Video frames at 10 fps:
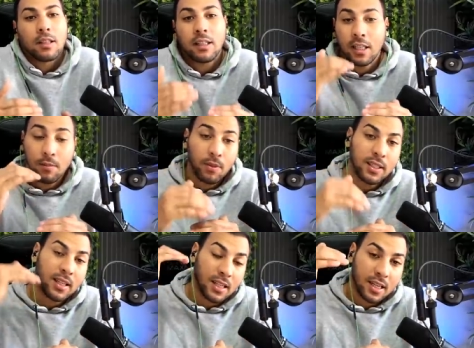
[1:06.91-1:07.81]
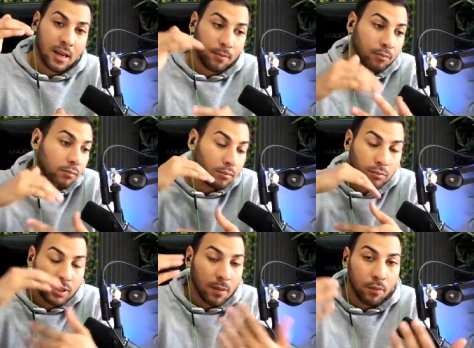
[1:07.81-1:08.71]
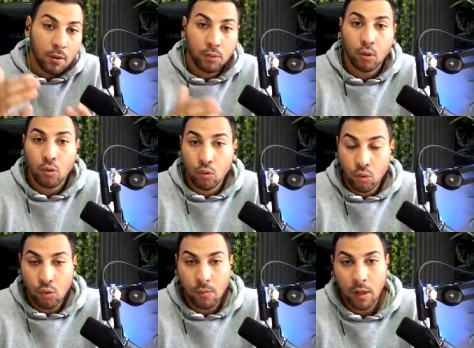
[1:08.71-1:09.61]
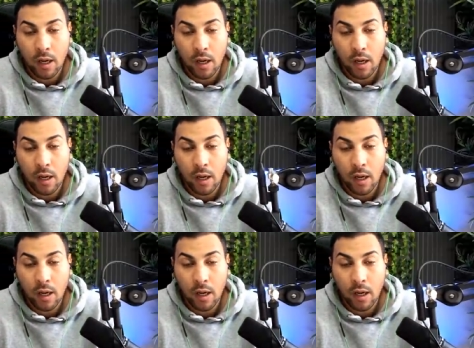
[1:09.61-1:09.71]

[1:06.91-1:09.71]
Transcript: essayer de passer un cap step up sur YouTube